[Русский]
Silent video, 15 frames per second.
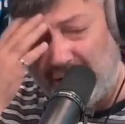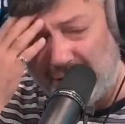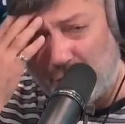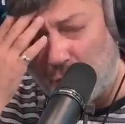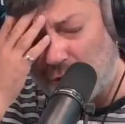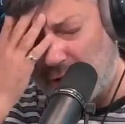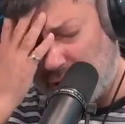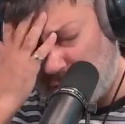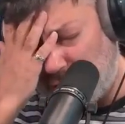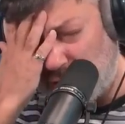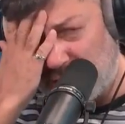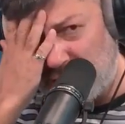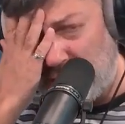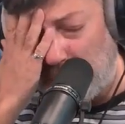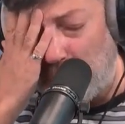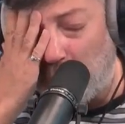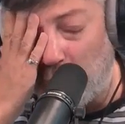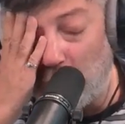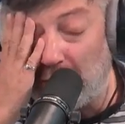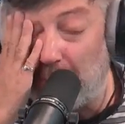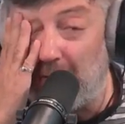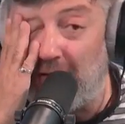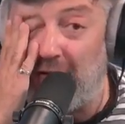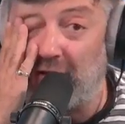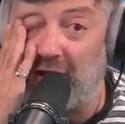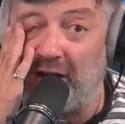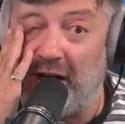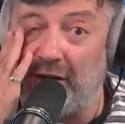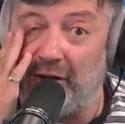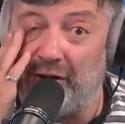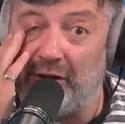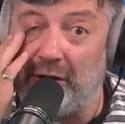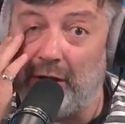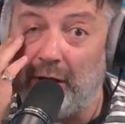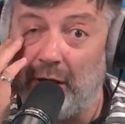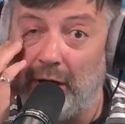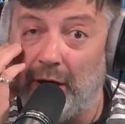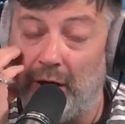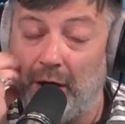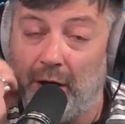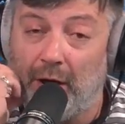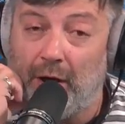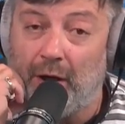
Дэнни Родрик, э, напомню, это профессор Кеннеди, а,